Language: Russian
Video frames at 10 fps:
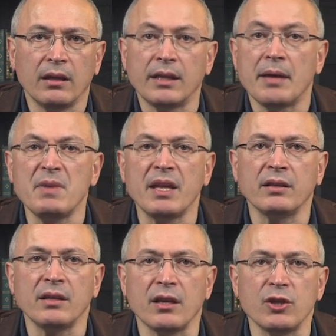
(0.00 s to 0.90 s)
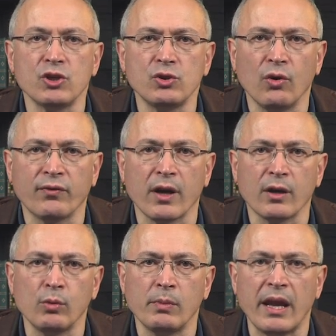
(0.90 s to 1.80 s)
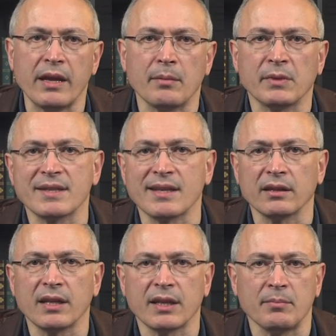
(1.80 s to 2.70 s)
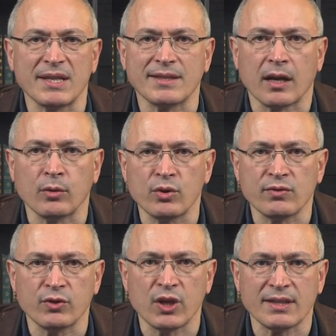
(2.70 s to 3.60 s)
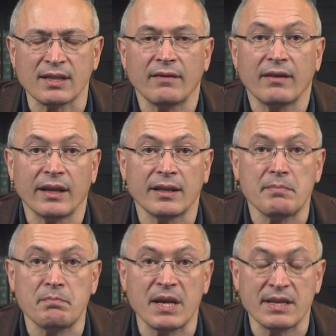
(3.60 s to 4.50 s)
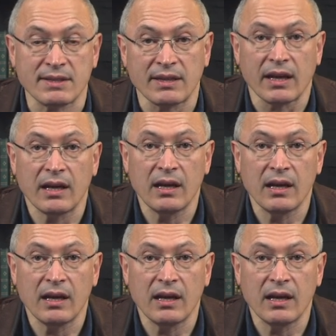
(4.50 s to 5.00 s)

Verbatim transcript: Намеренной издевкой, глумлением над солдатами и страной звучат слова этой песни.